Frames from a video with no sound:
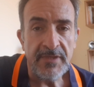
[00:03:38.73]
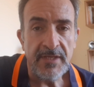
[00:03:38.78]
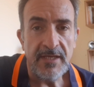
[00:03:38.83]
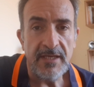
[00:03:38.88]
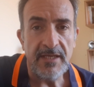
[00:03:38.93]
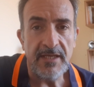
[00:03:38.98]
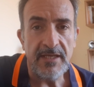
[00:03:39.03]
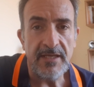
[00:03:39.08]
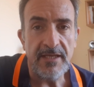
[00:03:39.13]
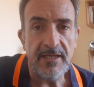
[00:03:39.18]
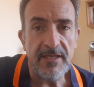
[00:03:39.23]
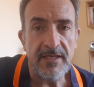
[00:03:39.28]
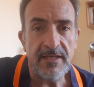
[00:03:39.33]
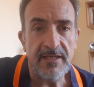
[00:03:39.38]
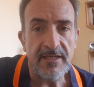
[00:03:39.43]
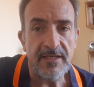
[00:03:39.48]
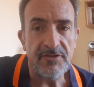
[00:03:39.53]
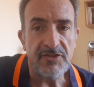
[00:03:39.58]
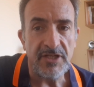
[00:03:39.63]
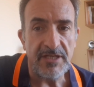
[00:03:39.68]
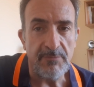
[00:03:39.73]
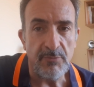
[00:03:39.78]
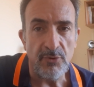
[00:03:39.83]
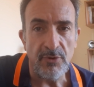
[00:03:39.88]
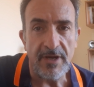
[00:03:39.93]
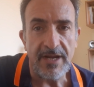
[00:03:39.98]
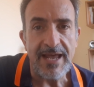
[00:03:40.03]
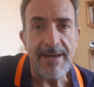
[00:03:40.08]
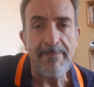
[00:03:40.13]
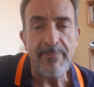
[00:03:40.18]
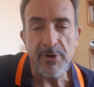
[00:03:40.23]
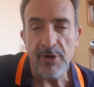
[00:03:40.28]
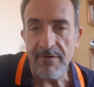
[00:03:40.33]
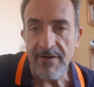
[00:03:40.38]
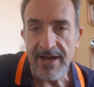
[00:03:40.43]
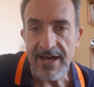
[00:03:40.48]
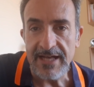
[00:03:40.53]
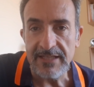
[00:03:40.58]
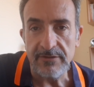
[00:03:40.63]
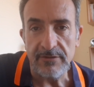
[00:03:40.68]
eh, Charlie Brooker ha
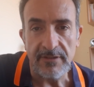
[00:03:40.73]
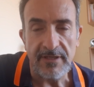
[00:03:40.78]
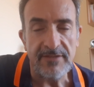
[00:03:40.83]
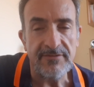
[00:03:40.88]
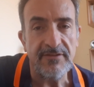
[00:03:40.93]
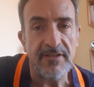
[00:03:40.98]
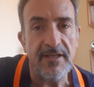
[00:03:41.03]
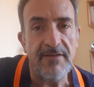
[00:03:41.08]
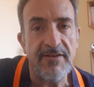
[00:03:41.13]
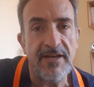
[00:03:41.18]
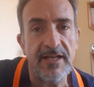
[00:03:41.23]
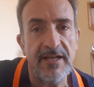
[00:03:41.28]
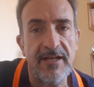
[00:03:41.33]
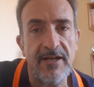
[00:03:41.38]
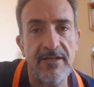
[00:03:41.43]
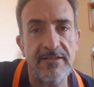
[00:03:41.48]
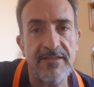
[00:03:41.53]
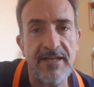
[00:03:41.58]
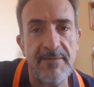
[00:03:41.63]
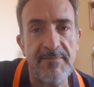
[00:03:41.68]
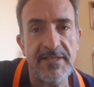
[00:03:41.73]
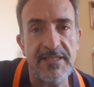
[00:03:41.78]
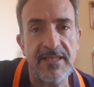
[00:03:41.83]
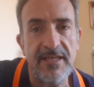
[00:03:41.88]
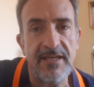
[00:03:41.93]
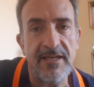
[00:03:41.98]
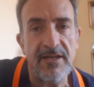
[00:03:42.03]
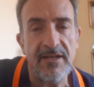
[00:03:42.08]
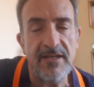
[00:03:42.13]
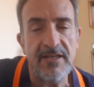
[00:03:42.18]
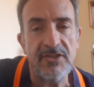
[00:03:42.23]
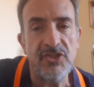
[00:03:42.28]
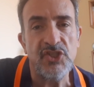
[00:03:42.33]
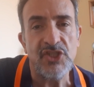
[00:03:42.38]
provato a scrivere eh, tramite eh,